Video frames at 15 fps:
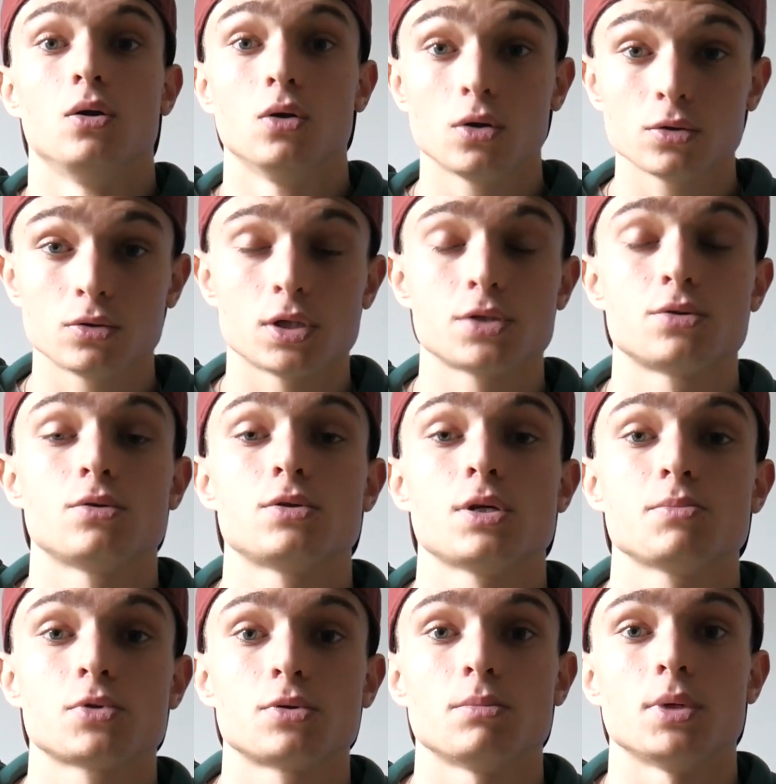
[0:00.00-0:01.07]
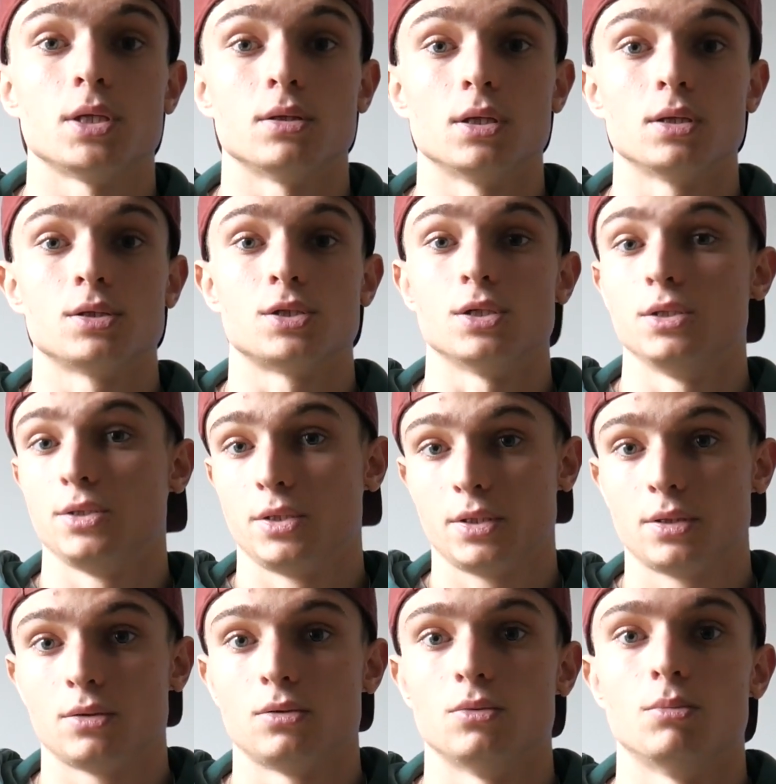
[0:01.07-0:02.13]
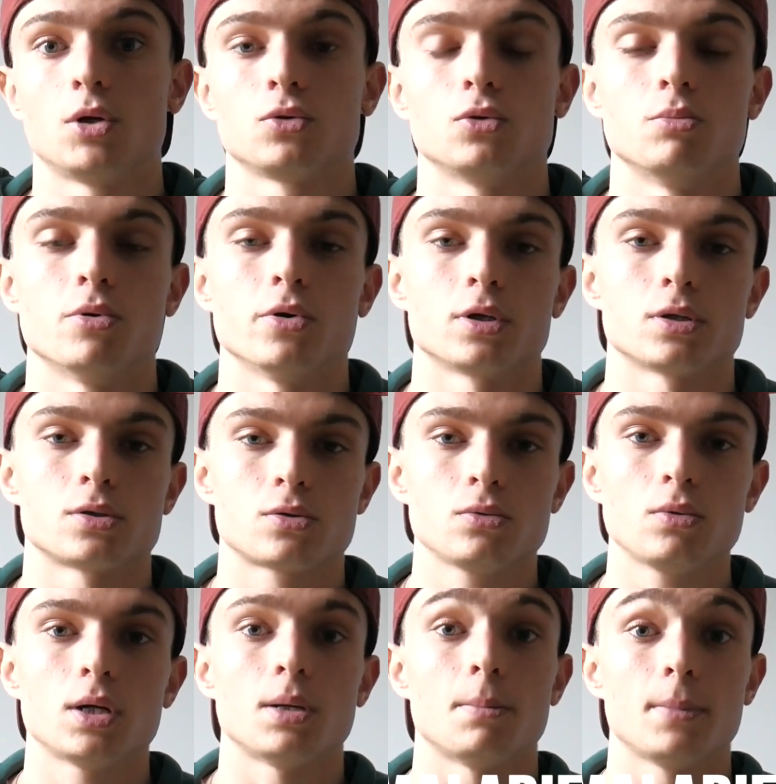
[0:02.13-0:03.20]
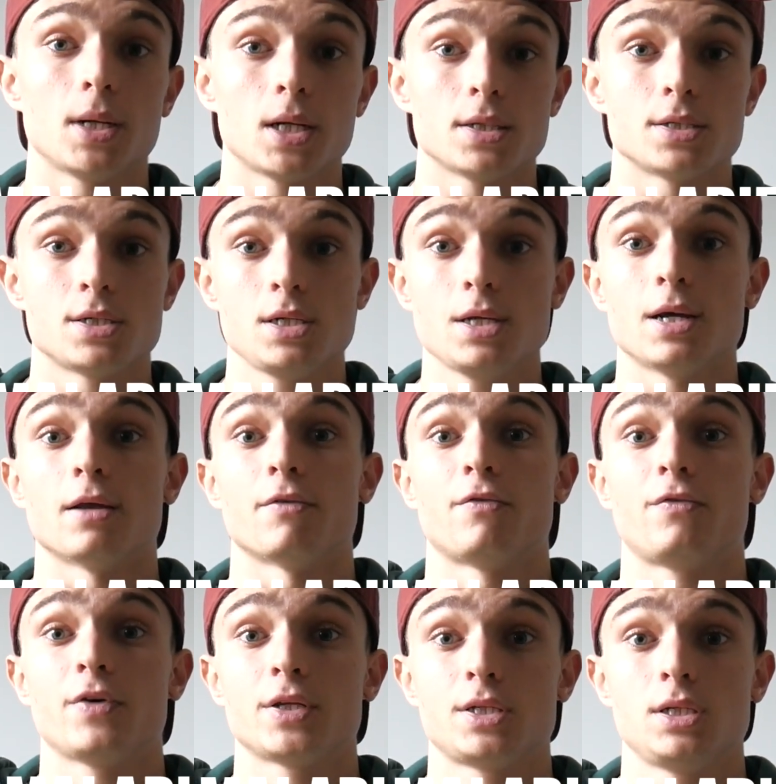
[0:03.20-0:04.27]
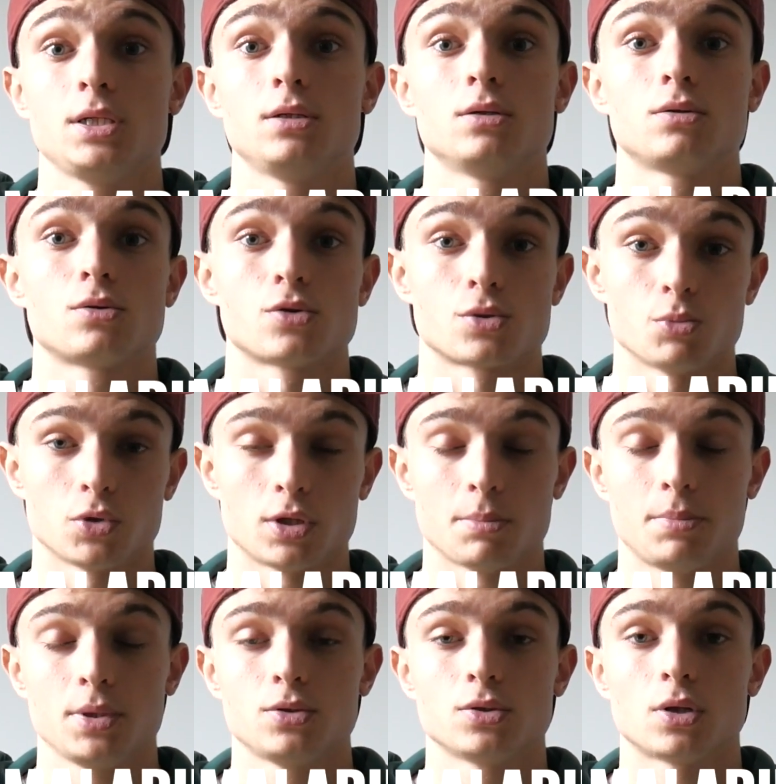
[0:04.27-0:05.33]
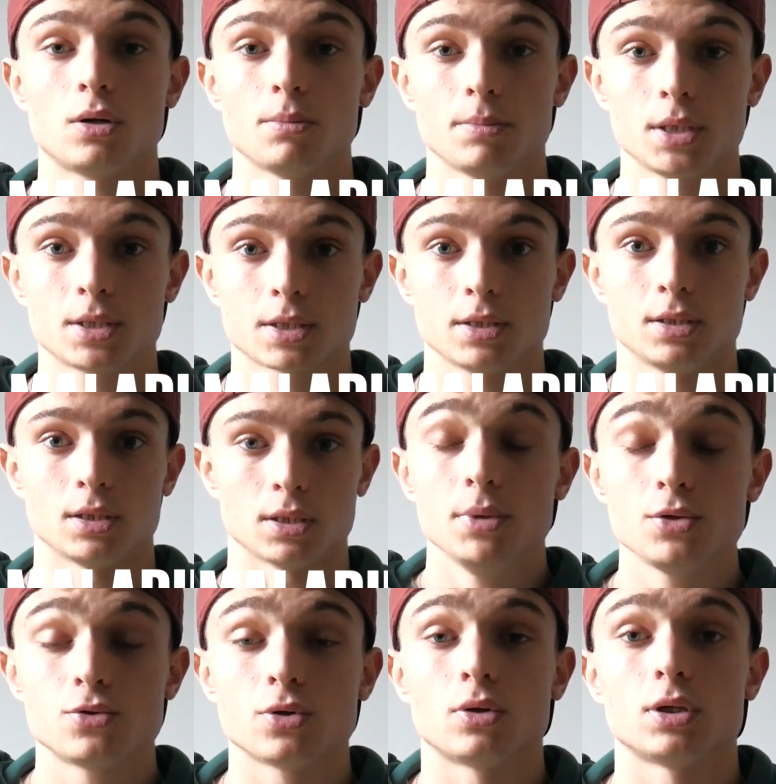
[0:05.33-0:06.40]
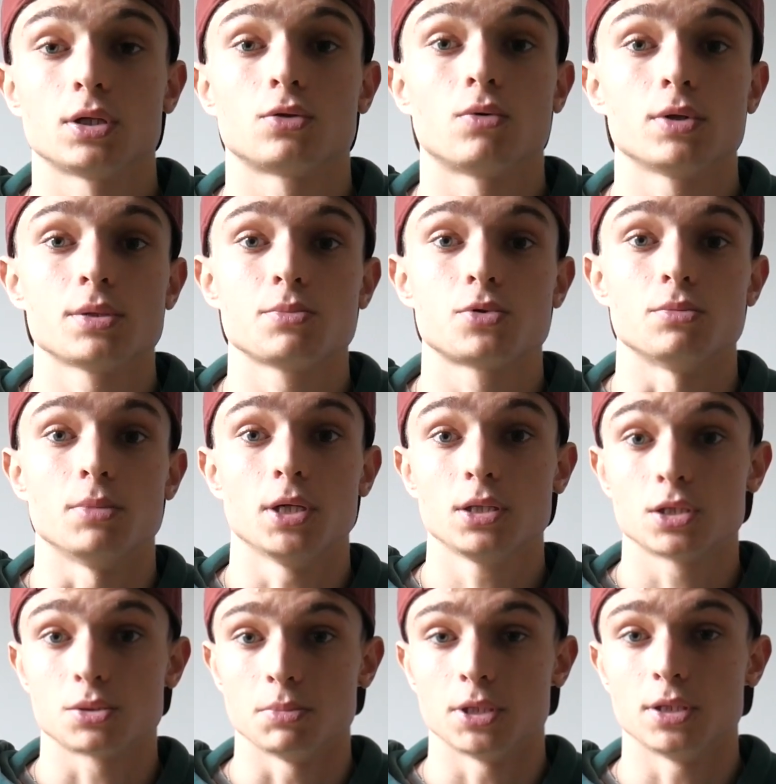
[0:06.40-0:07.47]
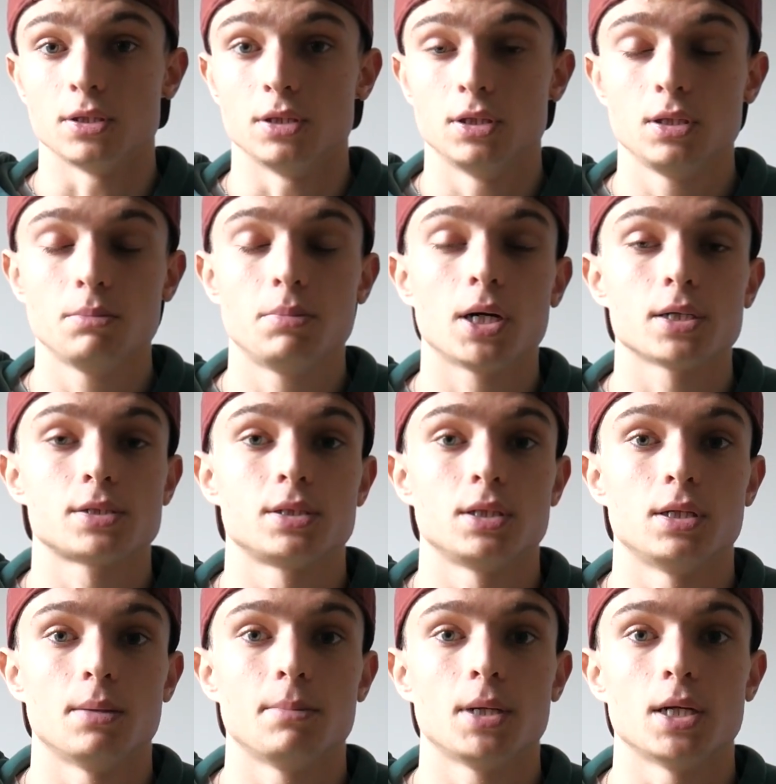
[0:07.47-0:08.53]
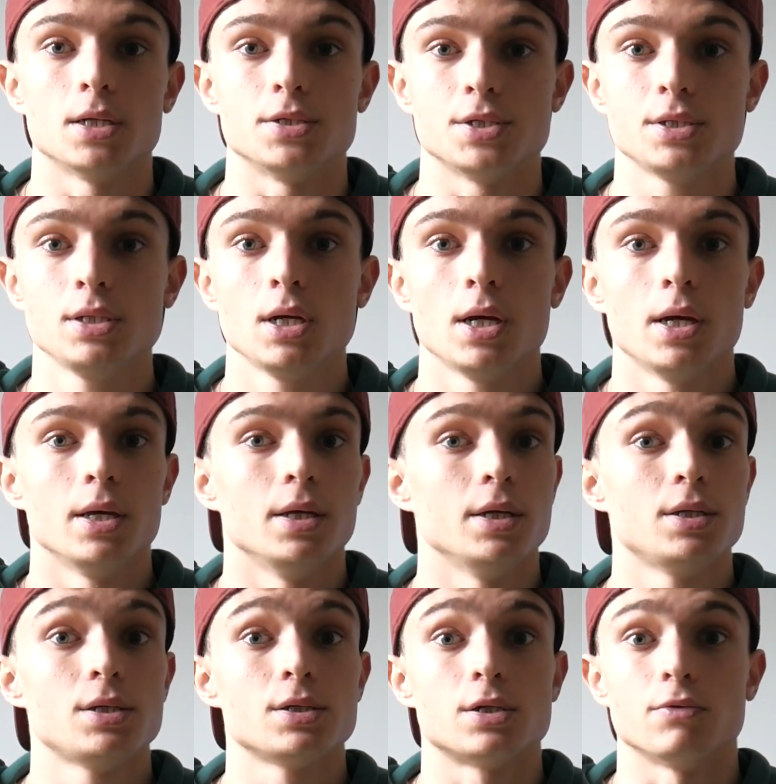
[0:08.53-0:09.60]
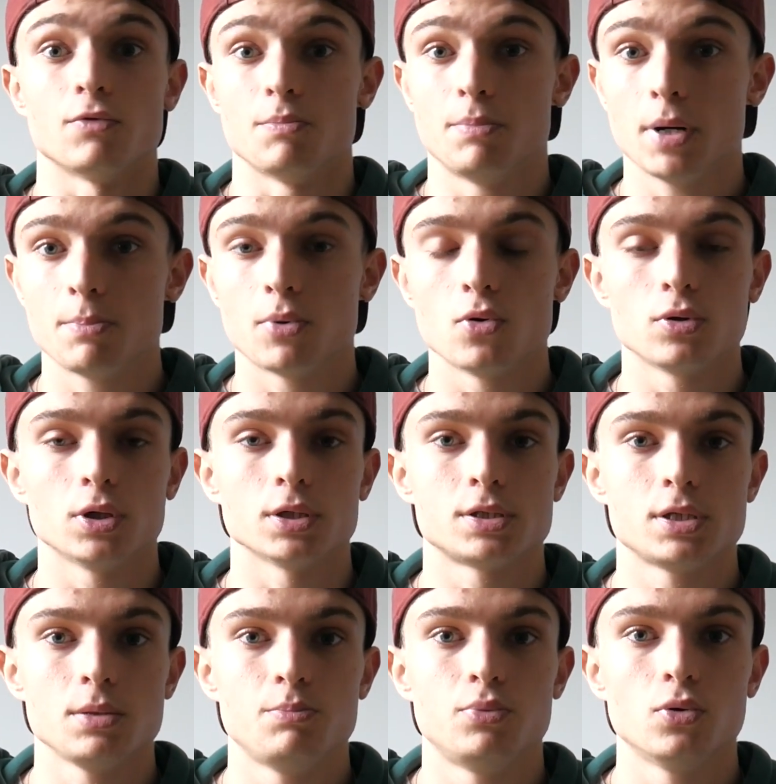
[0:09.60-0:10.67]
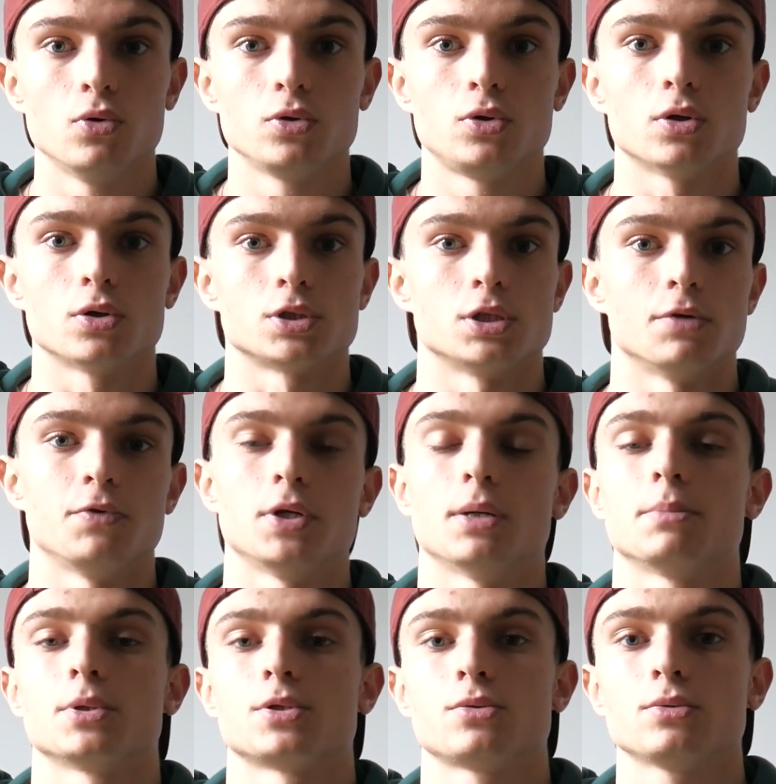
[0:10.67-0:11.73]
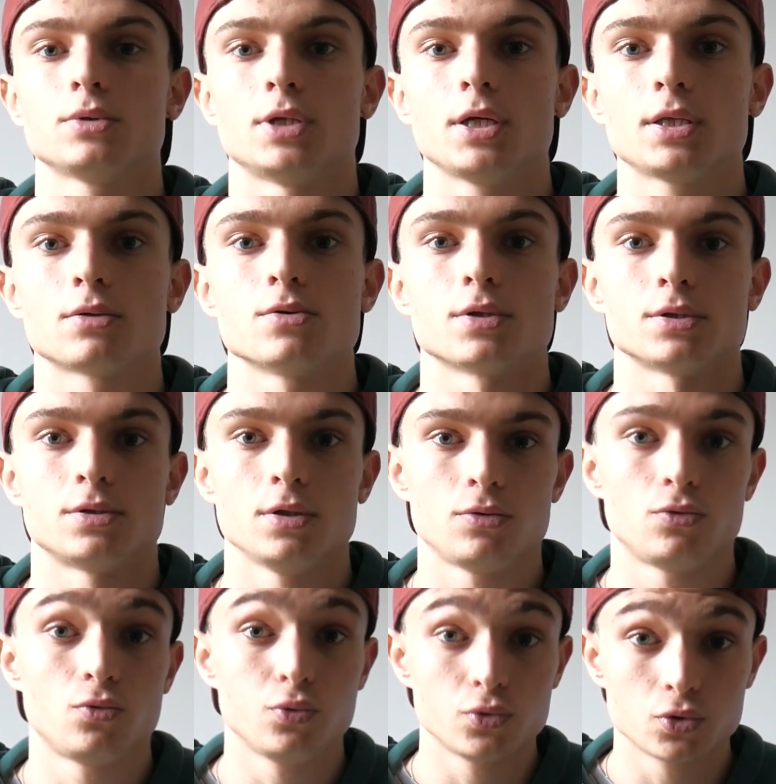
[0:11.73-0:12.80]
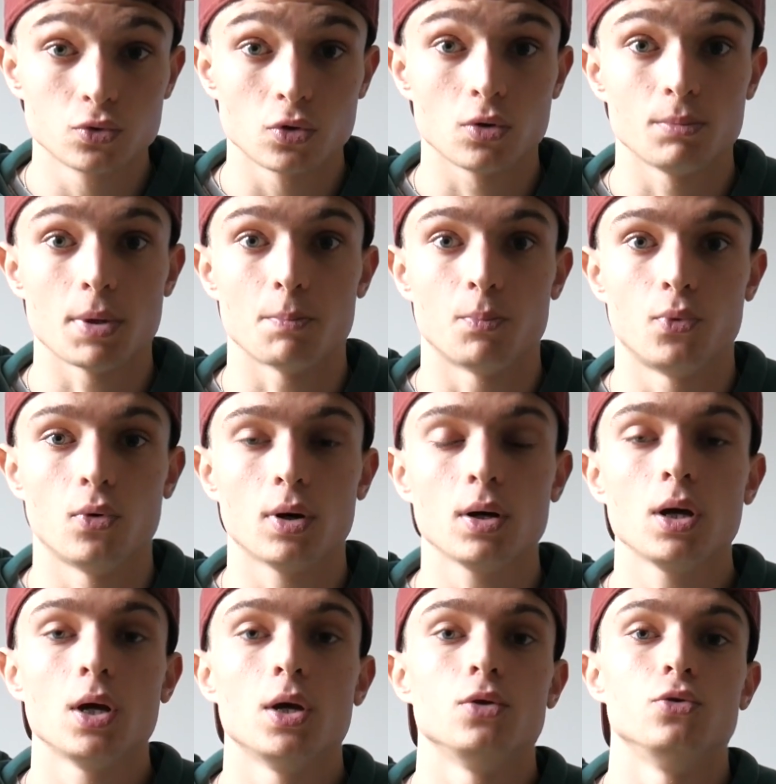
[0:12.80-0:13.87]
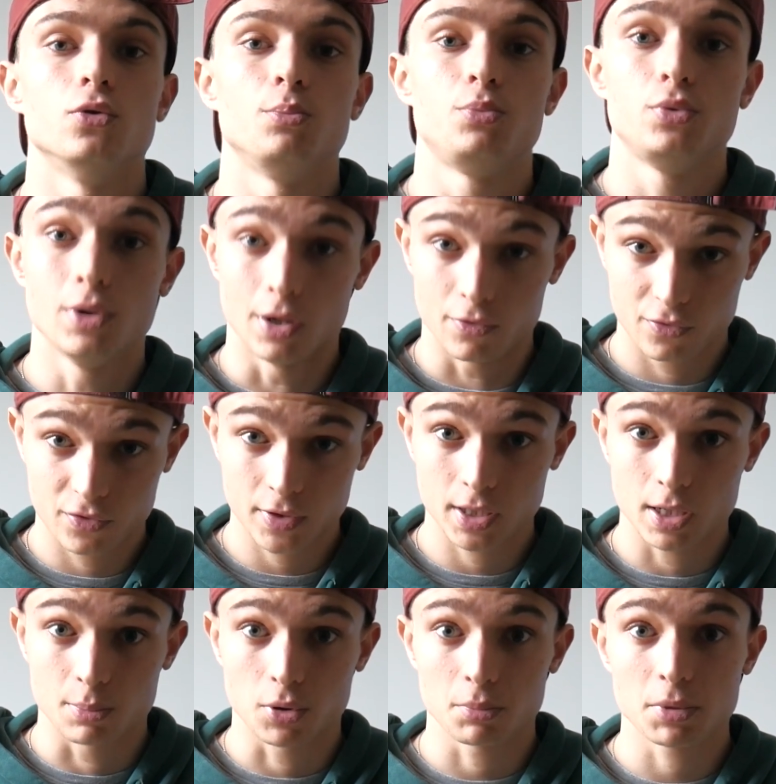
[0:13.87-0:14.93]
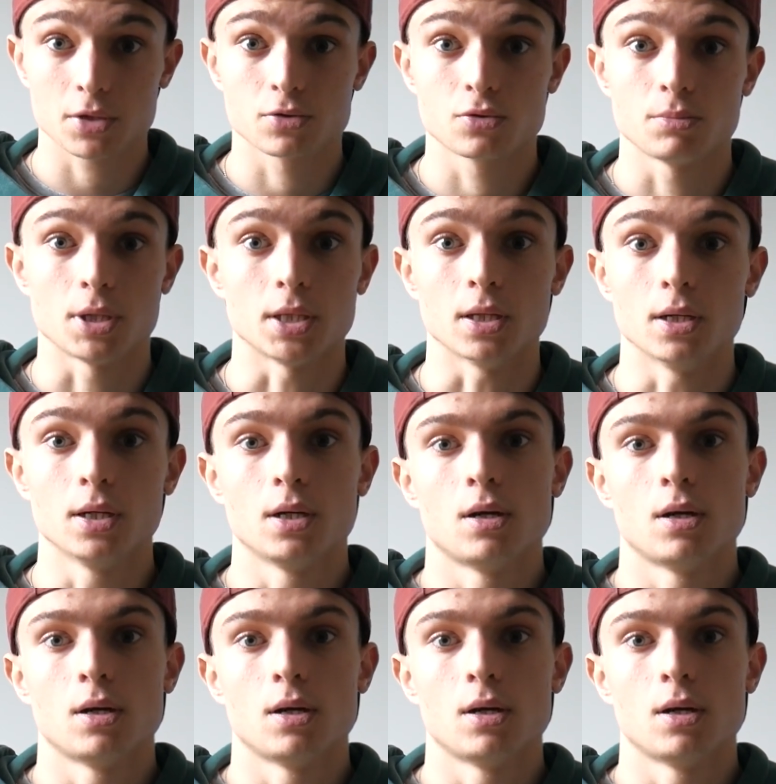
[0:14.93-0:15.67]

Lors de la deuxième semaine, j'ai lié le manque de progression à la maladie et à la fatigue que je me tapais durant mes trainings. Mais durant la troisième semaine, je m'étais débarrassé de la maladie et j'avais pas progressé pour autant. J'avais l'impression d'être resté toujours au même point depuis la fin de la première semaine.